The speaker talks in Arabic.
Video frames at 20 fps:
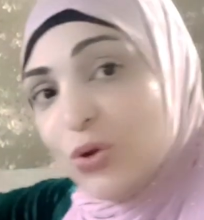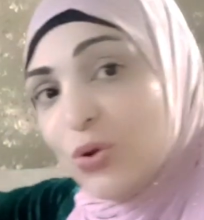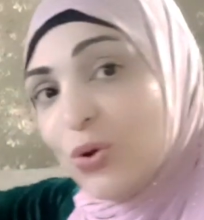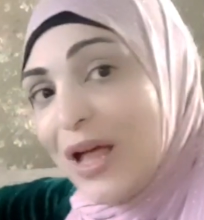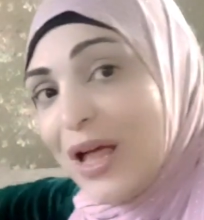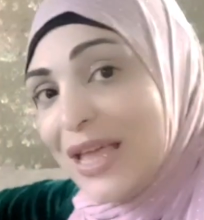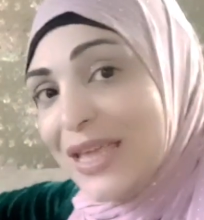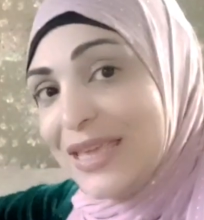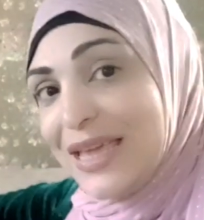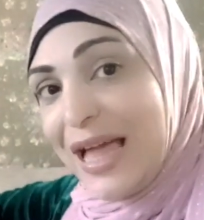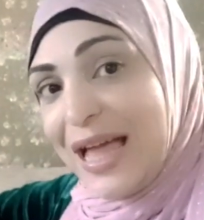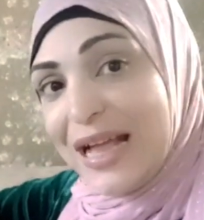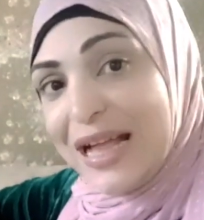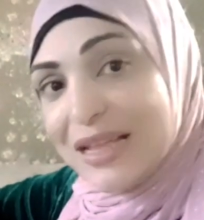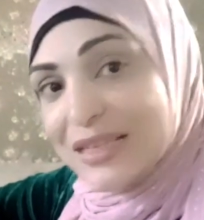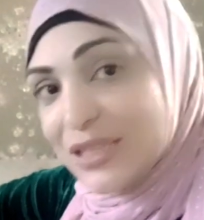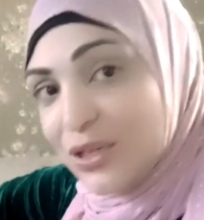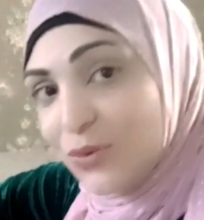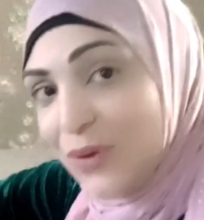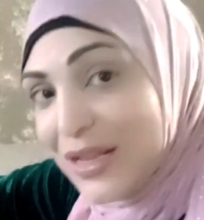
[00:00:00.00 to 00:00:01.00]
اي حاجه
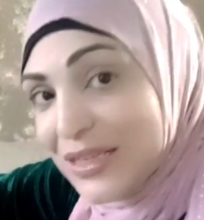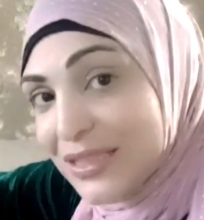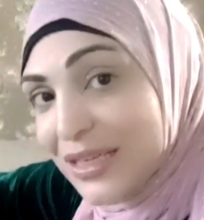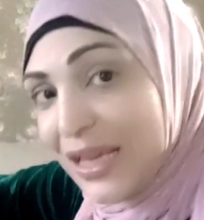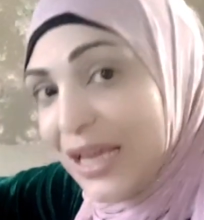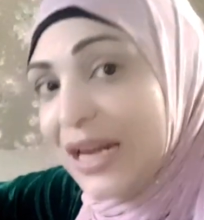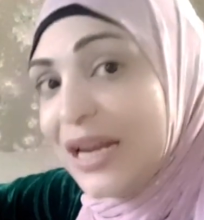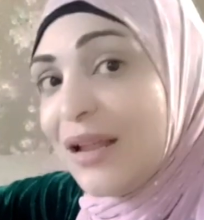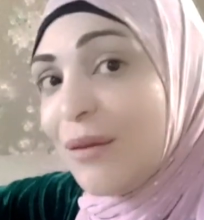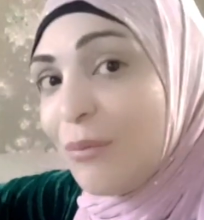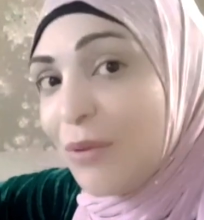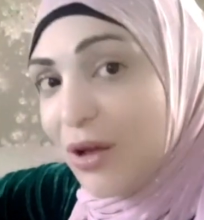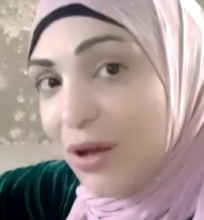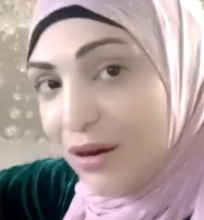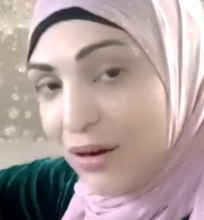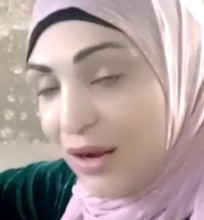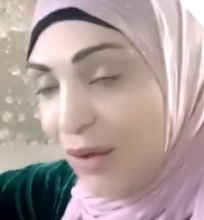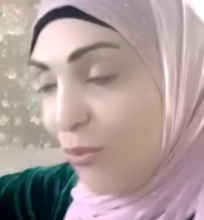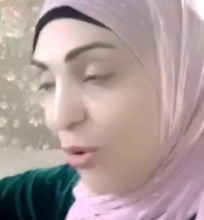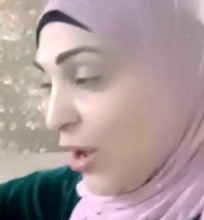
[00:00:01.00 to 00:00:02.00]
دلوقتي غير لما
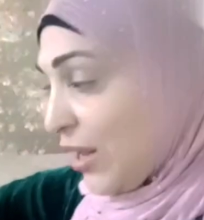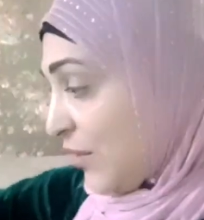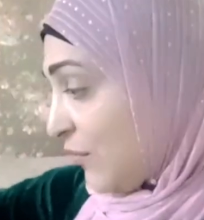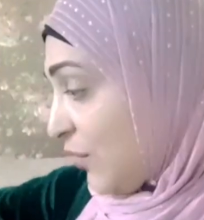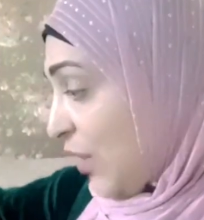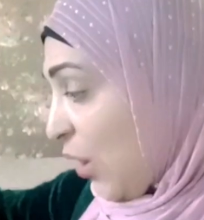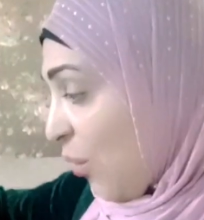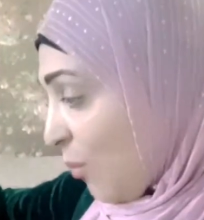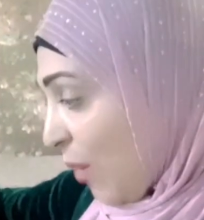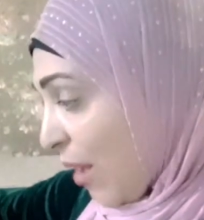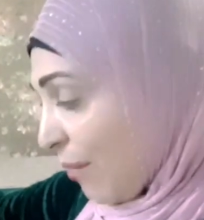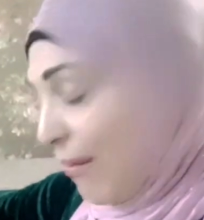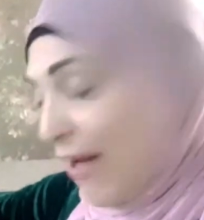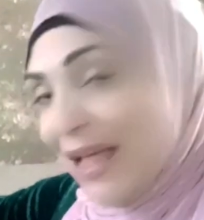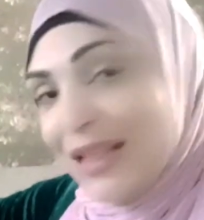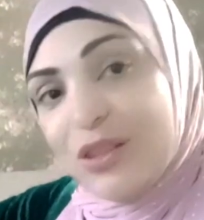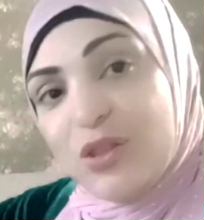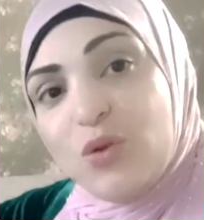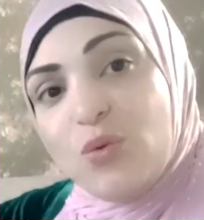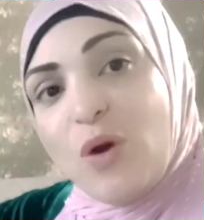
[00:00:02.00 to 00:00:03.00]
اجربه هنفتحه مع بعض
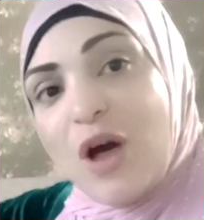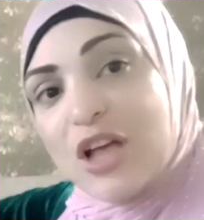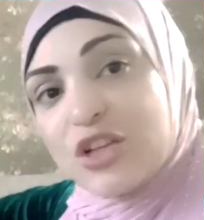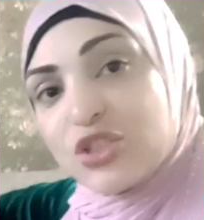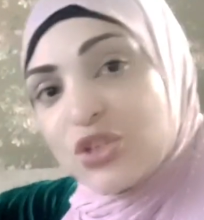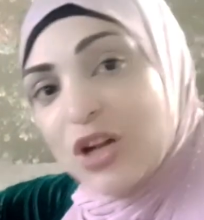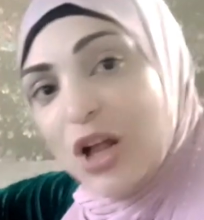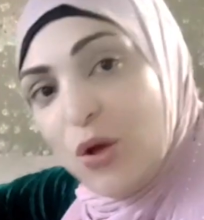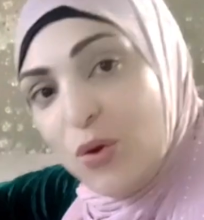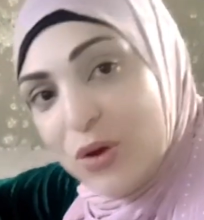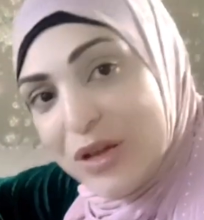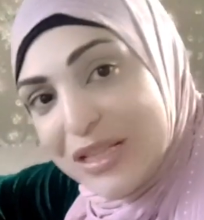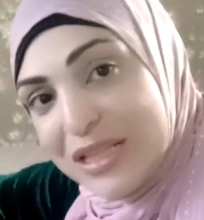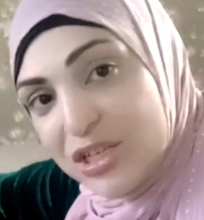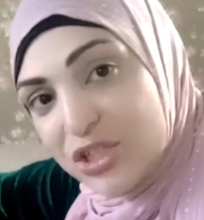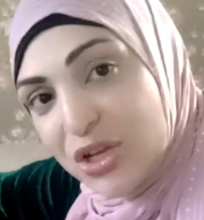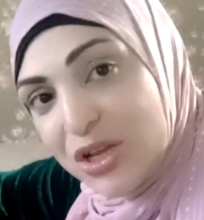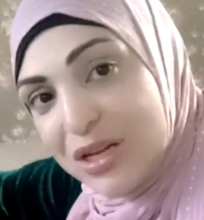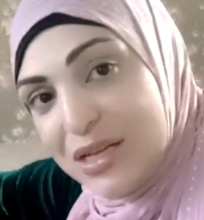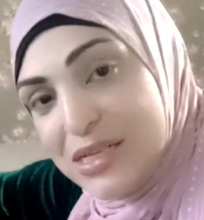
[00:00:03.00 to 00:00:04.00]
وهشرحه كده
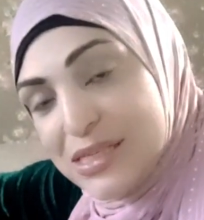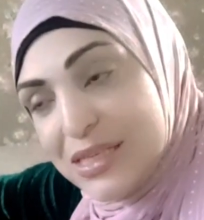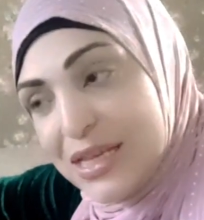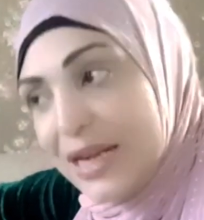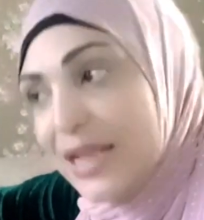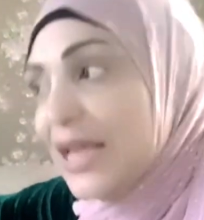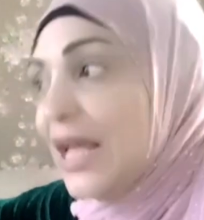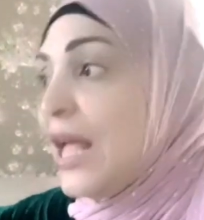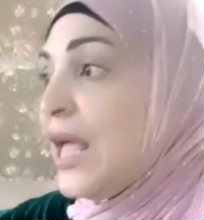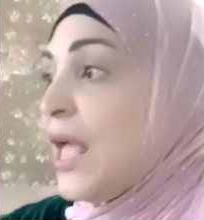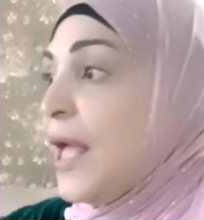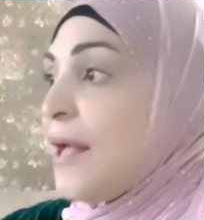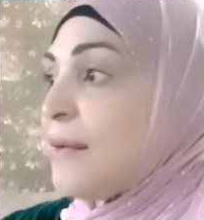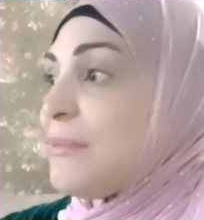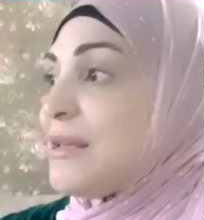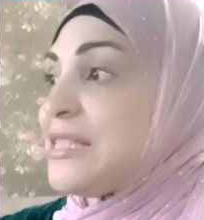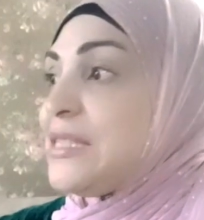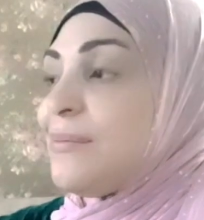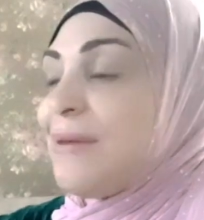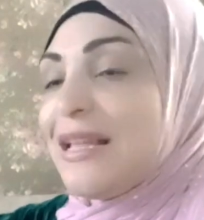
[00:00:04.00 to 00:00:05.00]
شرح سريع
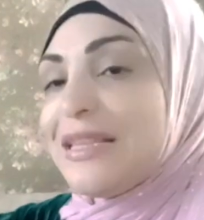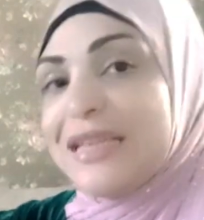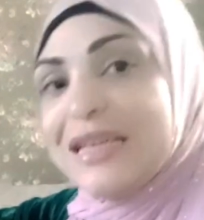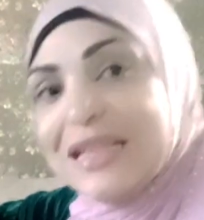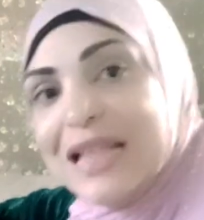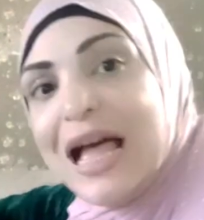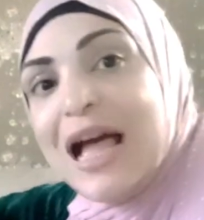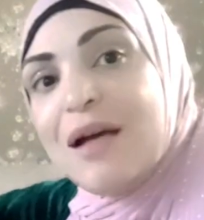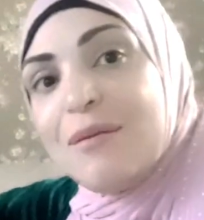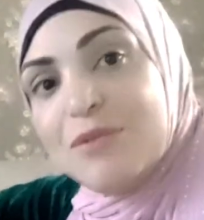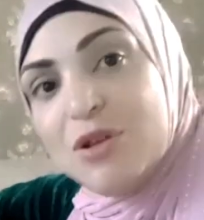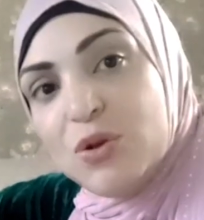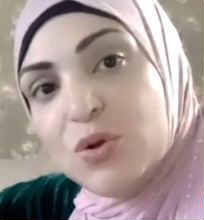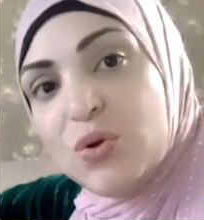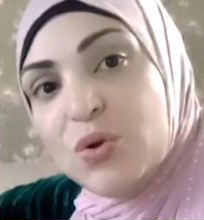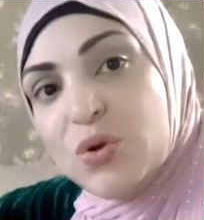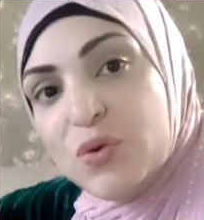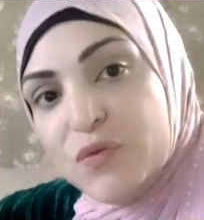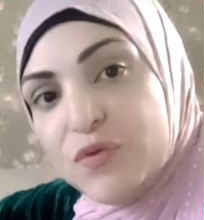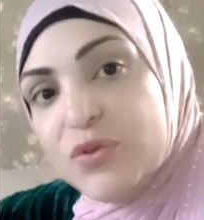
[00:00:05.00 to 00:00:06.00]
بس بعد كده هعمل لكم
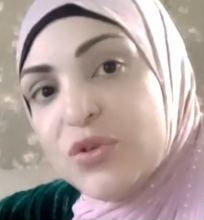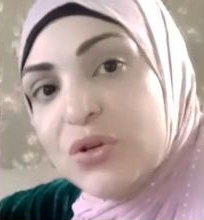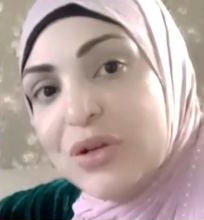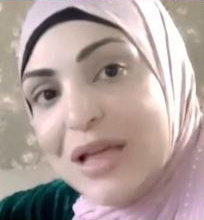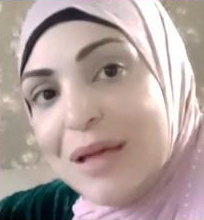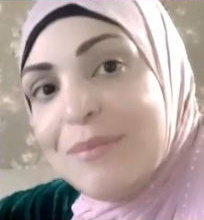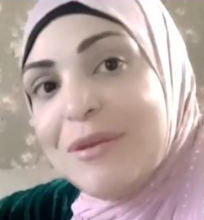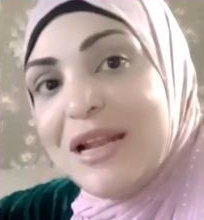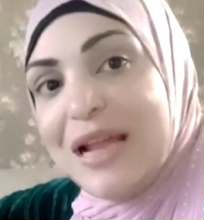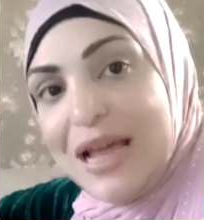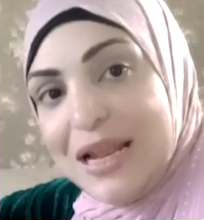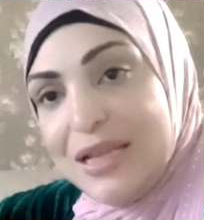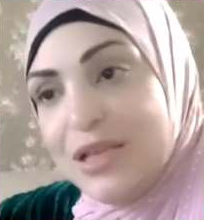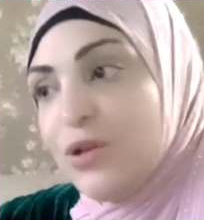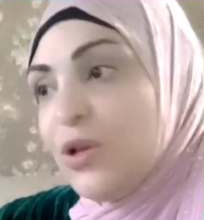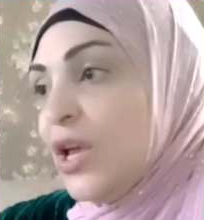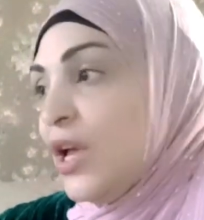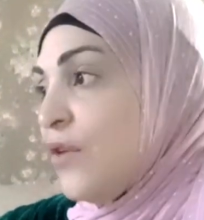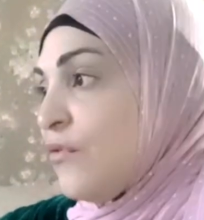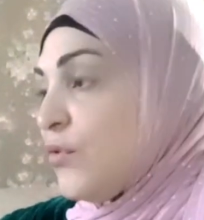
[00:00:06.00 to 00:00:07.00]
ريفيو كامل عليه
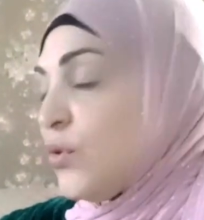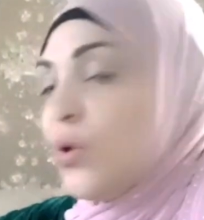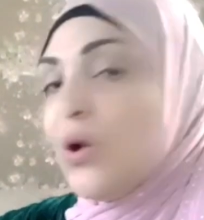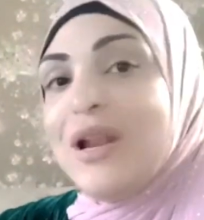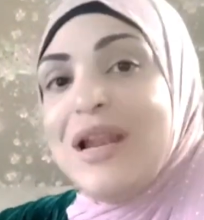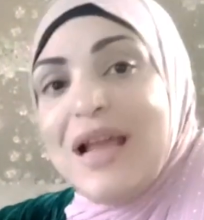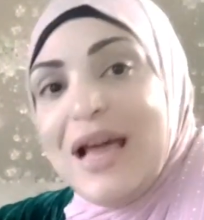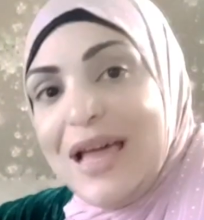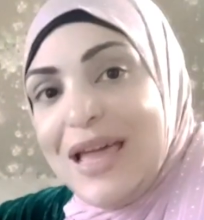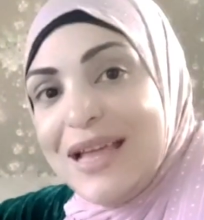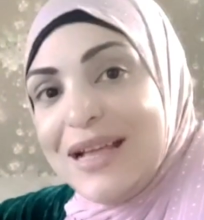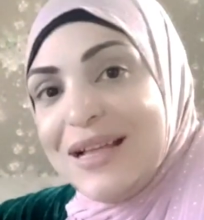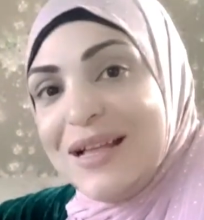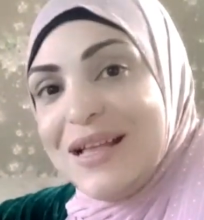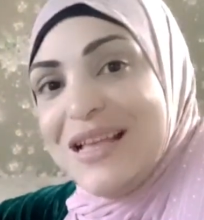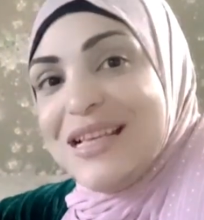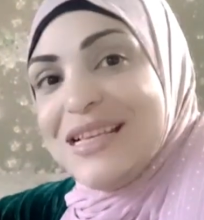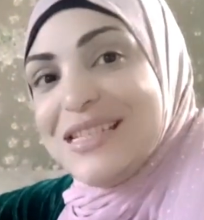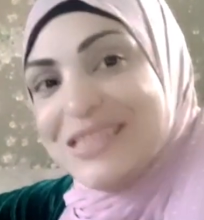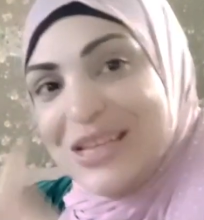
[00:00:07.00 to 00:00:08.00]
في كل حاجه
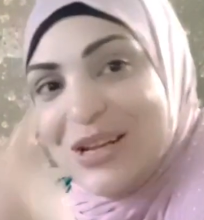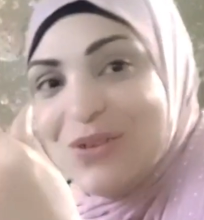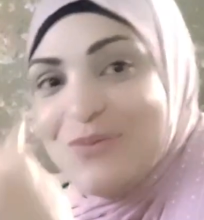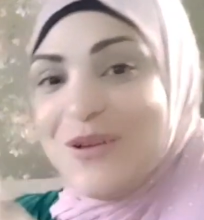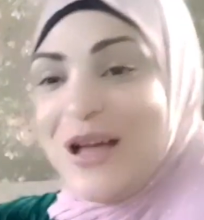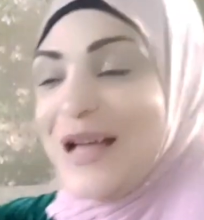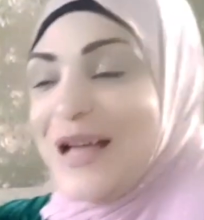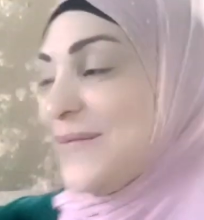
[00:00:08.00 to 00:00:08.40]
استنوا بقى